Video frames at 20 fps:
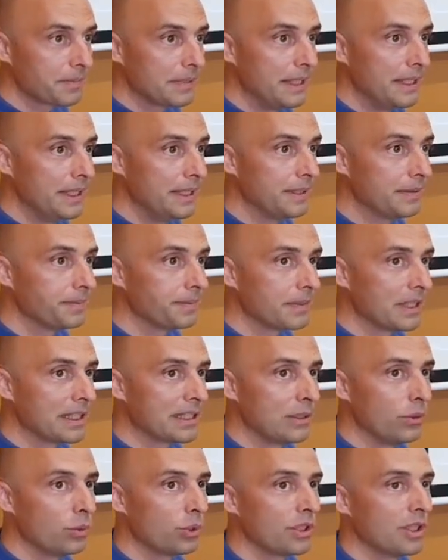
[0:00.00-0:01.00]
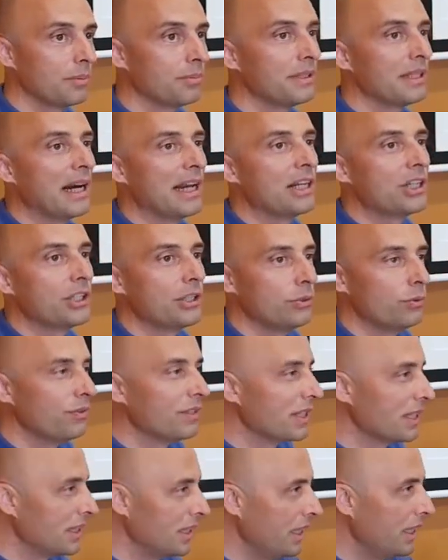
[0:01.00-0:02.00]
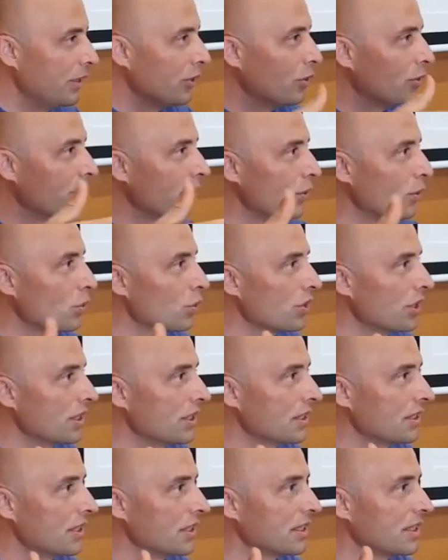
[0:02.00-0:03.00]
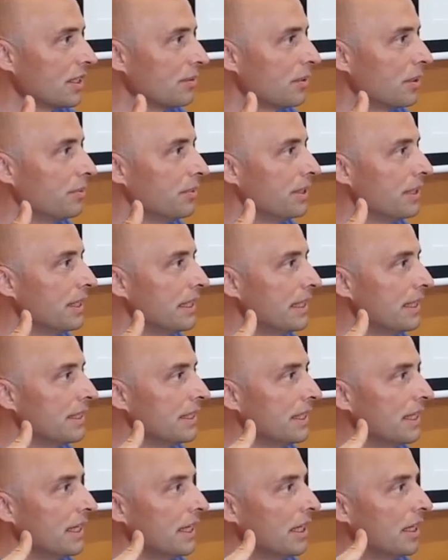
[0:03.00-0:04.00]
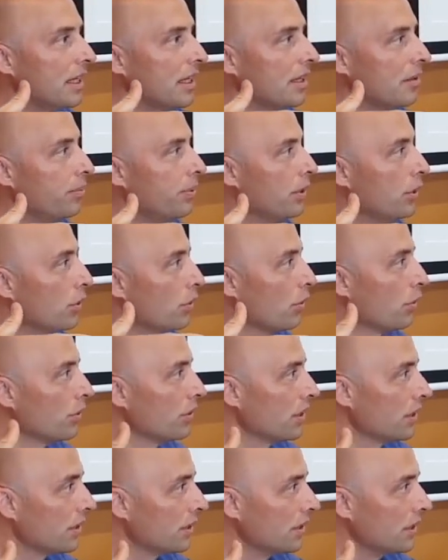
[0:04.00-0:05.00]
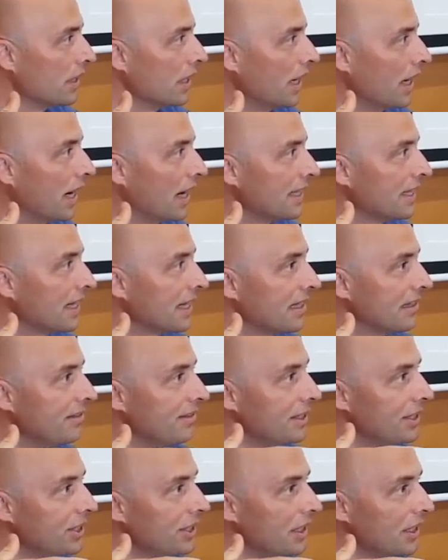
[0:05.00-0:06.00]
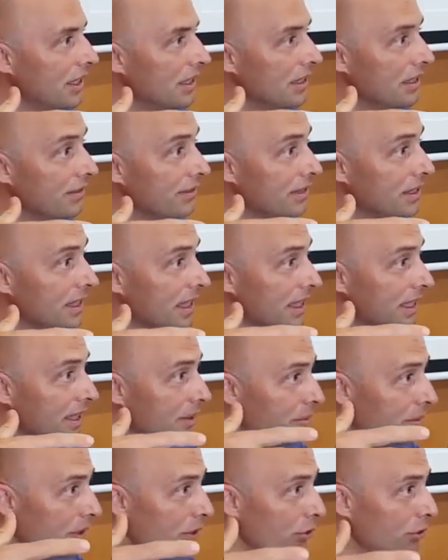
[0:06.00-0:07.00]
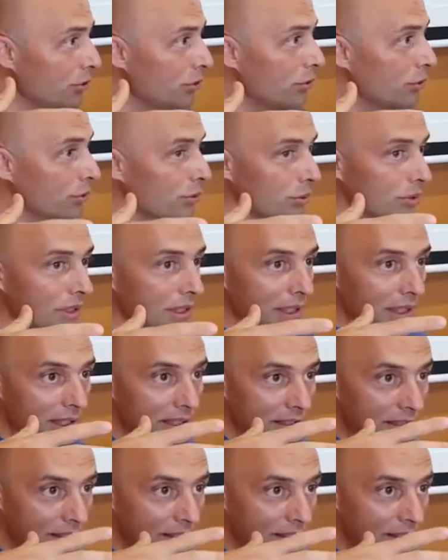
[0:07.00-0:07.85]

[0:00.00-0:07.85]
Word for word: И если уж там дальше в эзотерику погружаться, на самом деле а природа она отвечает взаимностью на